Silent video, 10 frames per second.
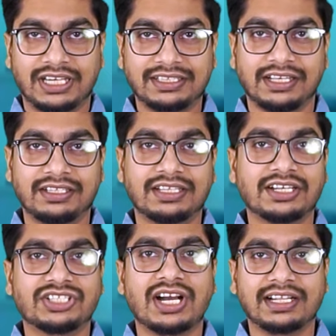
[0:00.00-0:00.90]
যাদের
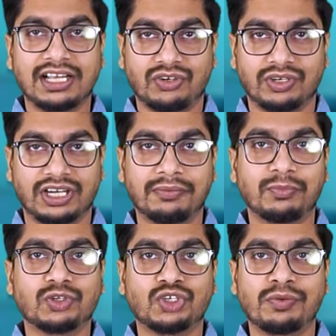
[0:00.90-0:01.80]
দাঁত সাদা করার
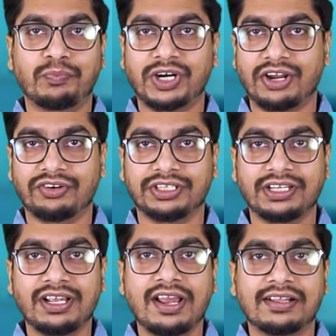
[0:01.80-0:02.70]
প্রথম প্রায়োরিটি
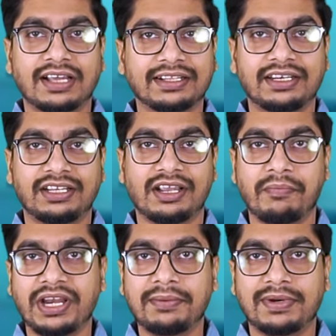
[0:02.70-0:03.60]
তাদেরকে
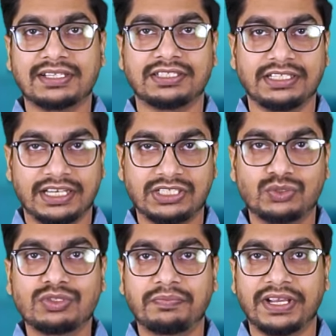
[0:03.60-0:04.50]
মেডিপ্লাস ডিএস
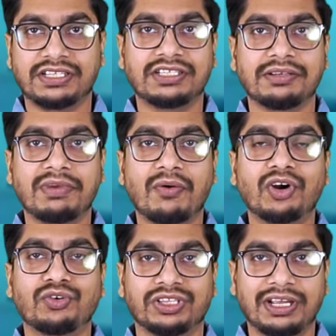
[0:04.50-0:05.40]
টুথপেস্টটি
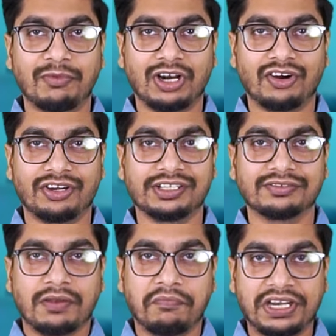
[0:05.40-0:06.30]
ব্যবহার করতে বলা হয়
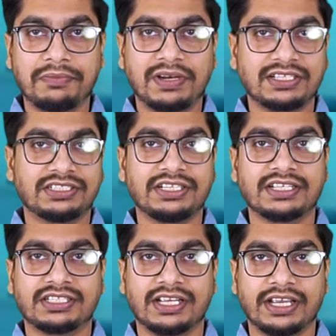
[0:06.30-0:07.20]
মেডিপ্লাস
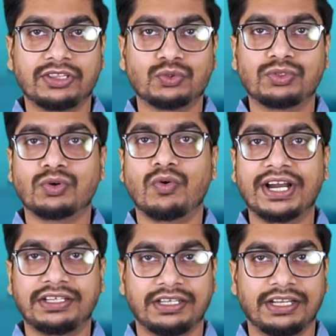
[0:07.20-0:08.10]
ডিএসকে টুথ
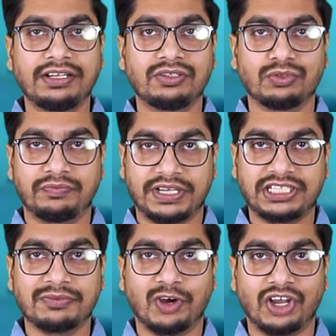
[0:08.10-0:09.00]
হোয়াইটনিং
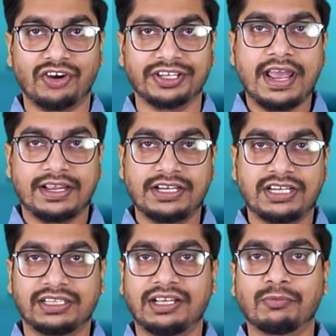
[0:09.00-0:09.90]
টুথপেস্ট বলা হয় একই
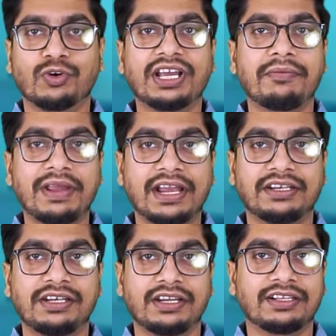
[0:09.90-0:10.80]
সাথে মুখের
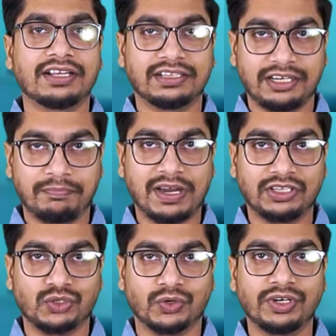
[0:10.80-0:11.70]
ব্যাকটেরিয়া দাঁতের
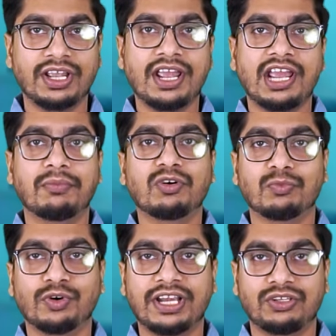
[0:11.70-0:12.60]
পাথর এবং
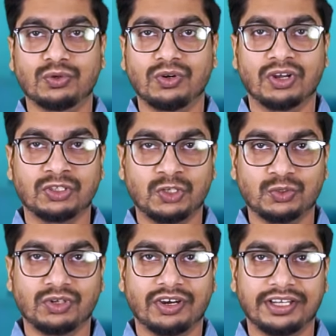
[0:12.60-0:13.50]
মুখের দুর্গন্ধ
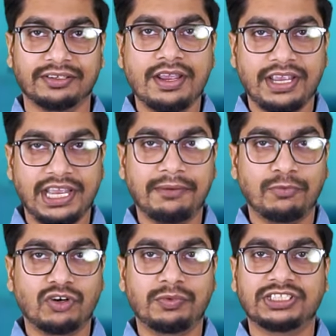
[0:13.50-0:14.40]
দূর করে
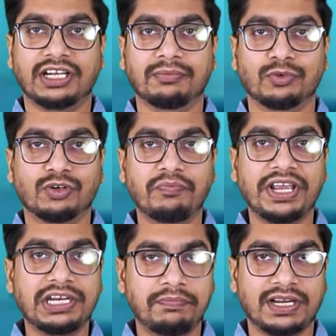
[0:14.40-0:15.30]
এরপর জানব
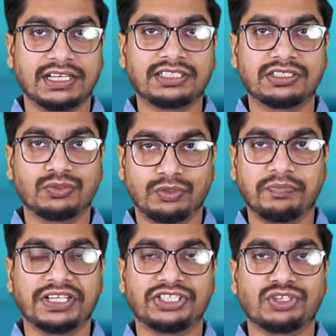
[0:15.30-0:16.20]
মেডিপ্লাস
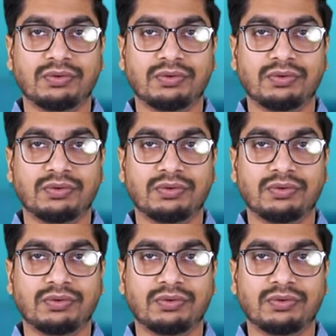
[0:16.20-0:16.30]
টুথপেস্ট